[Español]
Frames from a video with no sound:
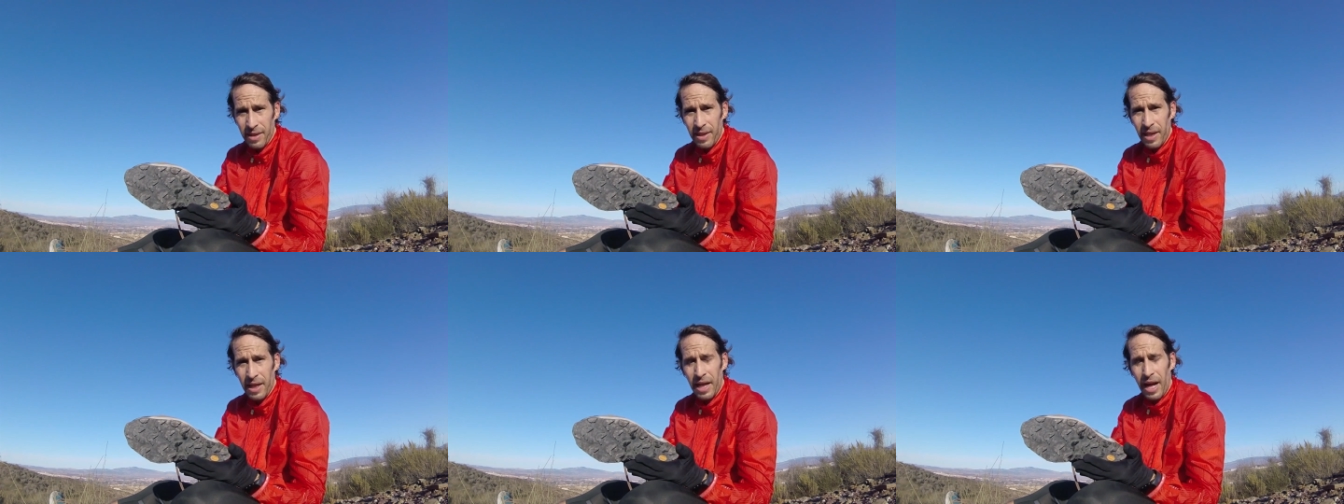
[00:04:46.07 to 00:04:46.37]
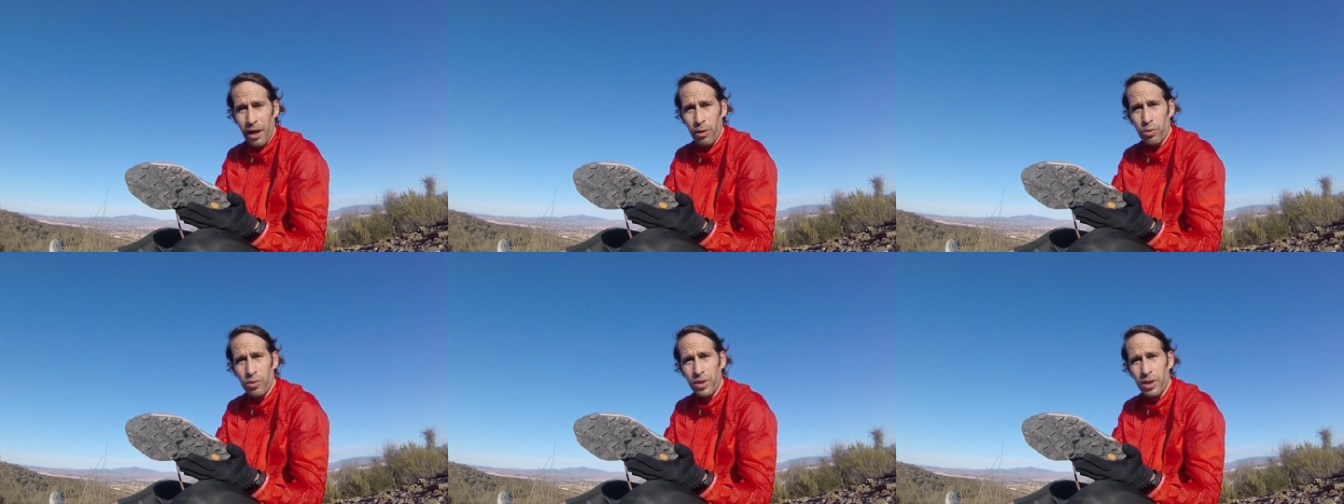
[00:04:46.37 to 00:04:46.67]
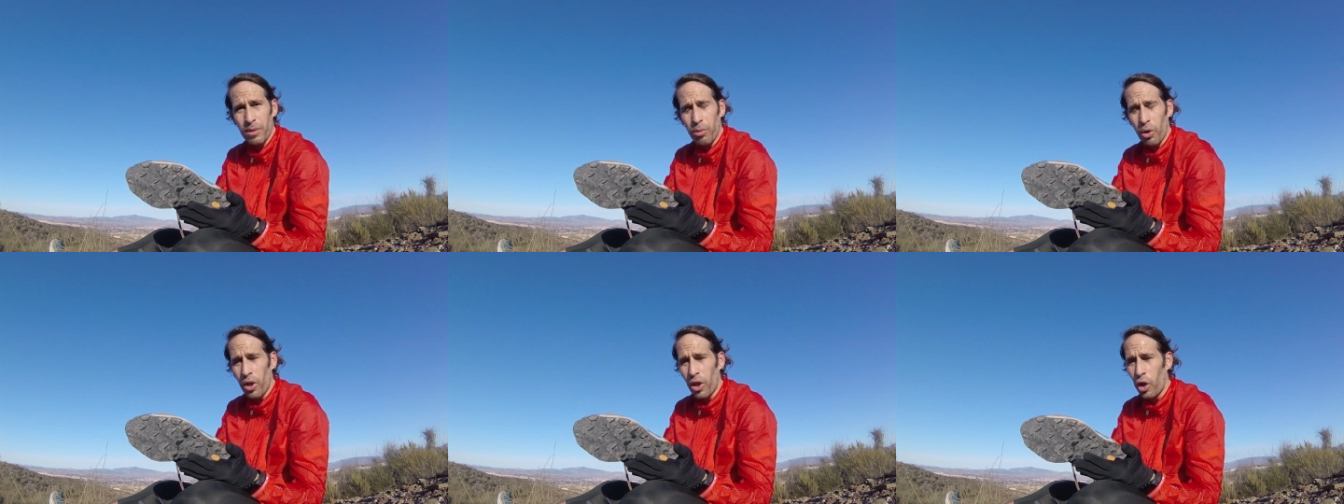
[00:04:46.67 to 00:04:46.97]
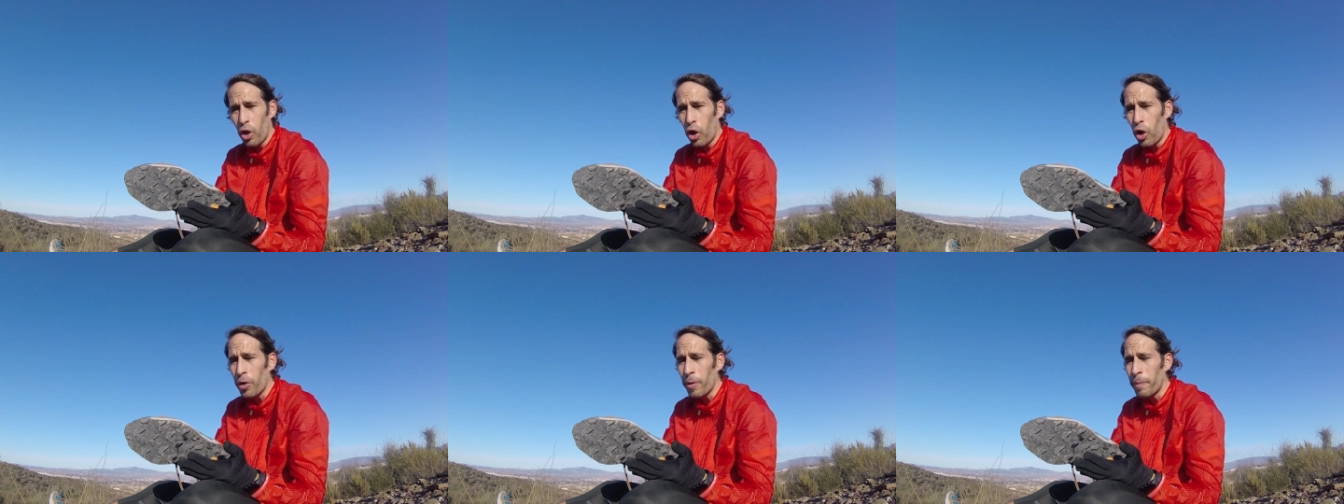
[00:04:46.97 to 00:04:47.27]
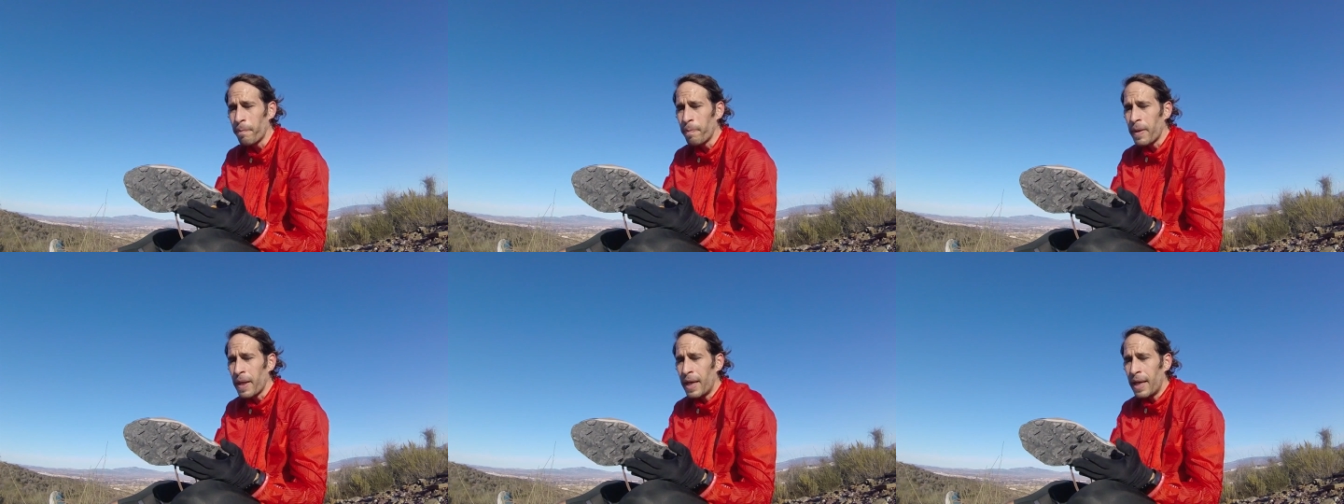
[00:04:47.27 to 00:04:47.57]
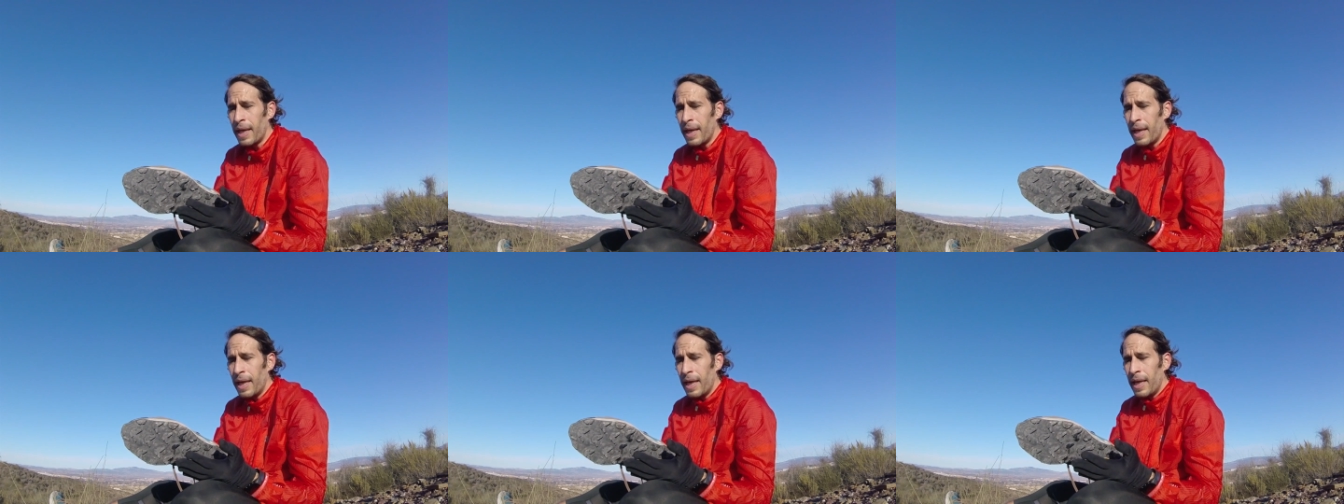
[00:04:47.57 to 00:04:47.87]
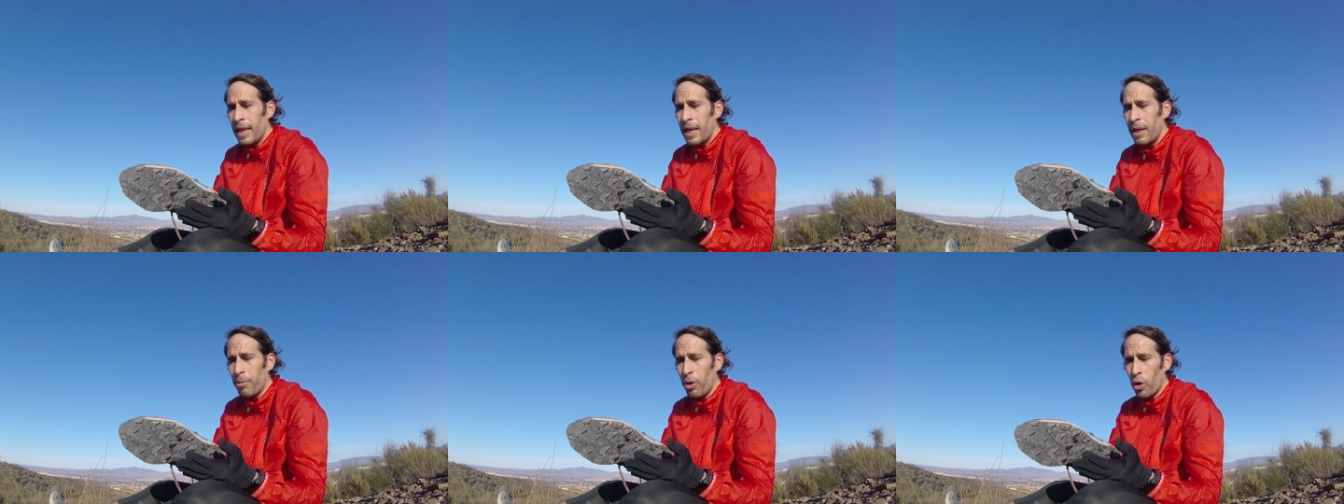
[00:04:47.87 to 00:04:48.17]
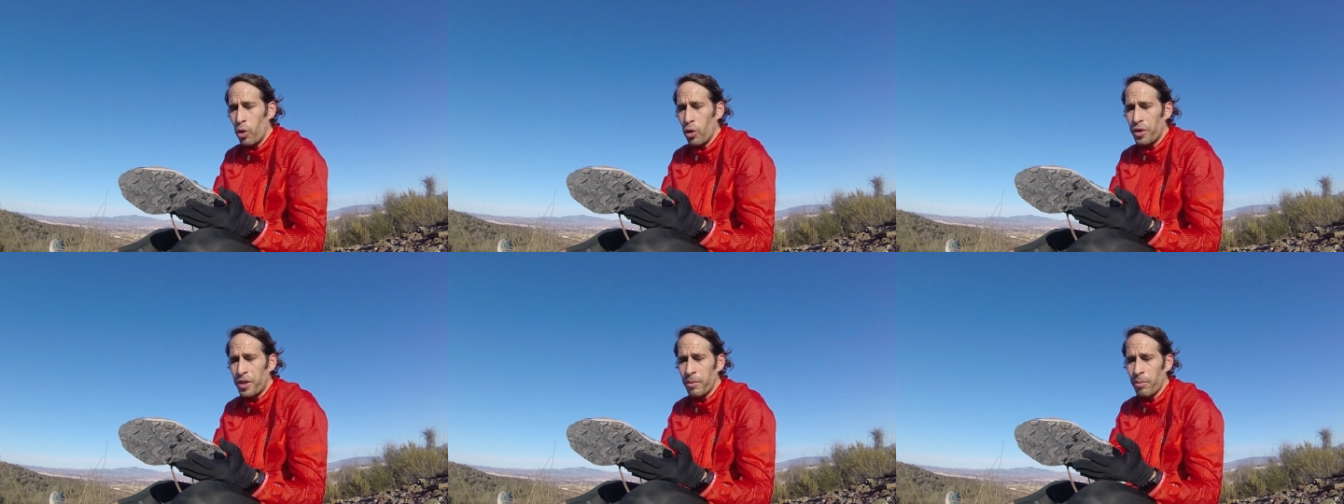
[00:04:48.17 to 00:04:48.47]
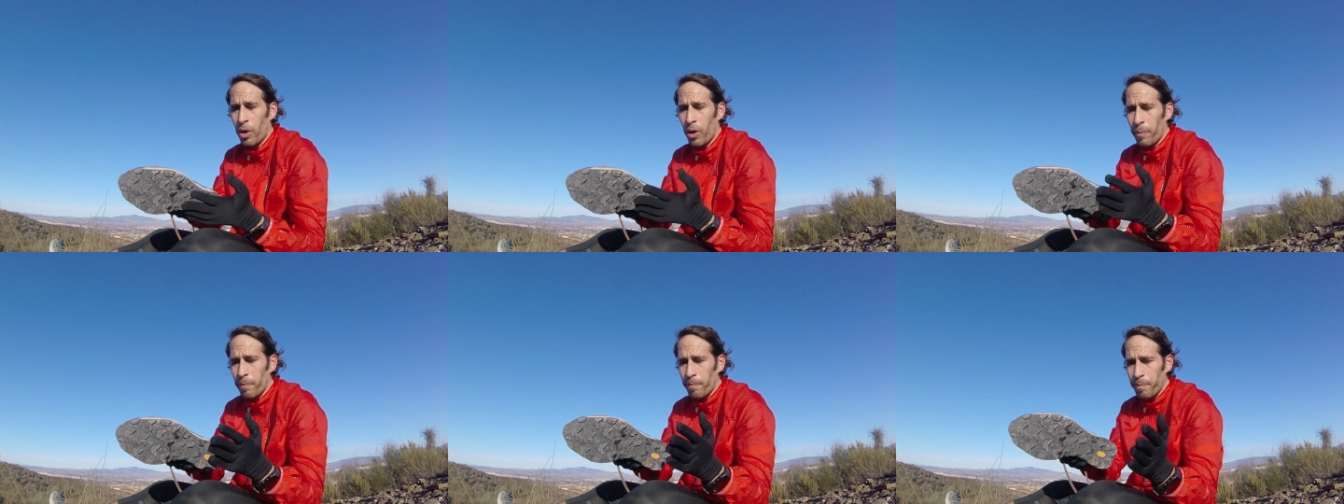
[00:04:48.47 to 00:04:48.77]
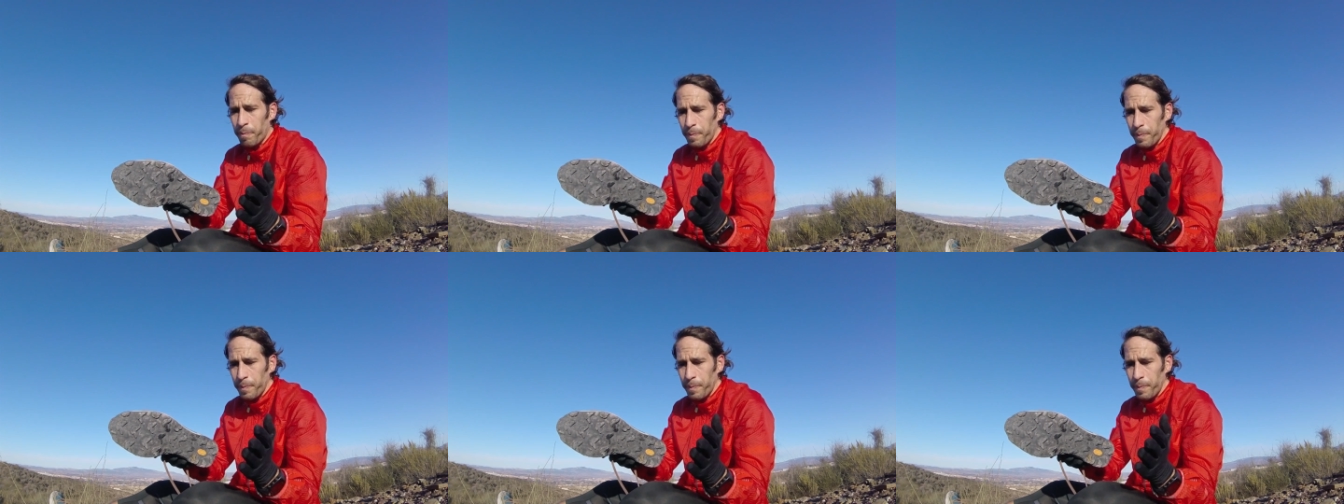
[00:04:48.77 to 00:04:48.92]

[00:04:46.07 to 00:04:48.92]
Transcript: tener algún tipo de dolor. Y por último,